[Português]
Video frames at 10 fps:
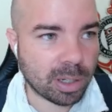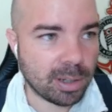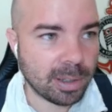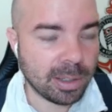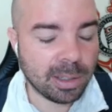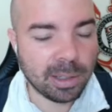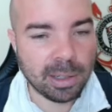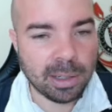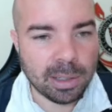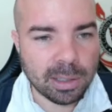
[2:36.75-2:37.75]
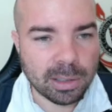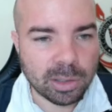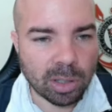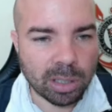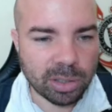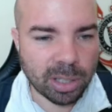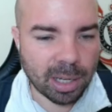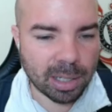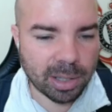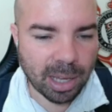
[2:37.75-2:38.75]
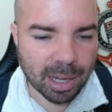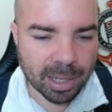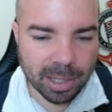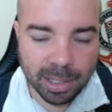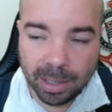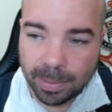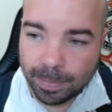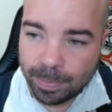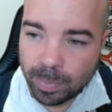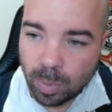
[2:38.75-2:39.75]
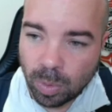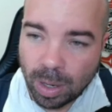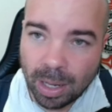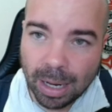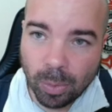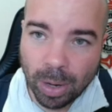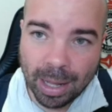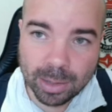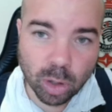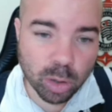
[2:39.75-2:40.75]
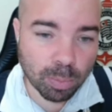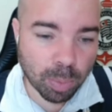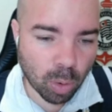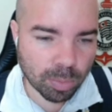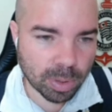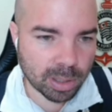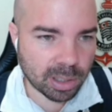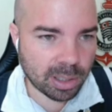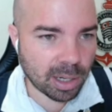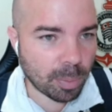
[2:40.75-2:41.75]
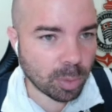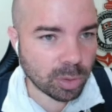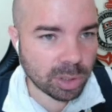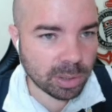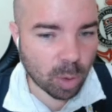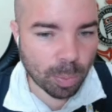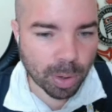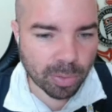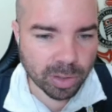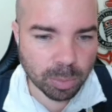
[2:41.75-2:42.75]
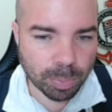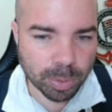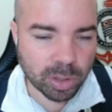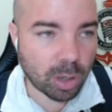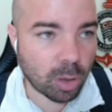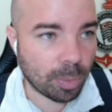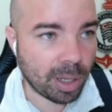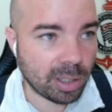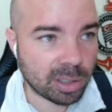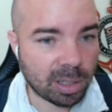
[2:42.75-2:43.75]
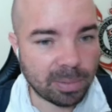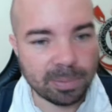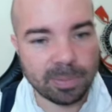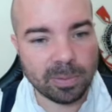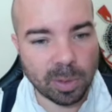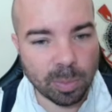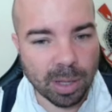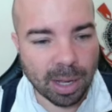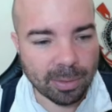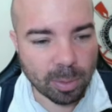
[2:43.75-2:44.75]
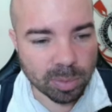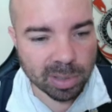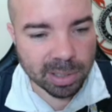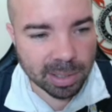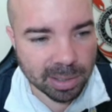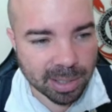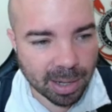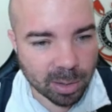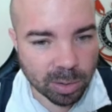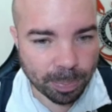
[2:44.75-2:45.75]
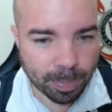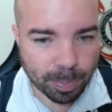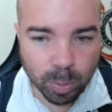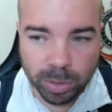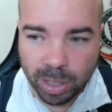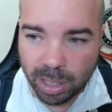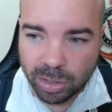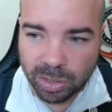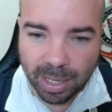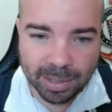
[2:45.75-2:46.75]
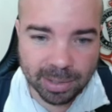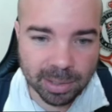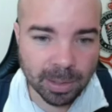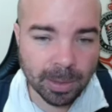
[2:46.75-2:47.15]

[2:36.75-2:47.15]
né? Então a gente tem, tem aqui o relatório bomba, que acabou se comprovando posteriormente, né? Vamos lá, vamos ser sinceros, muita gente esquece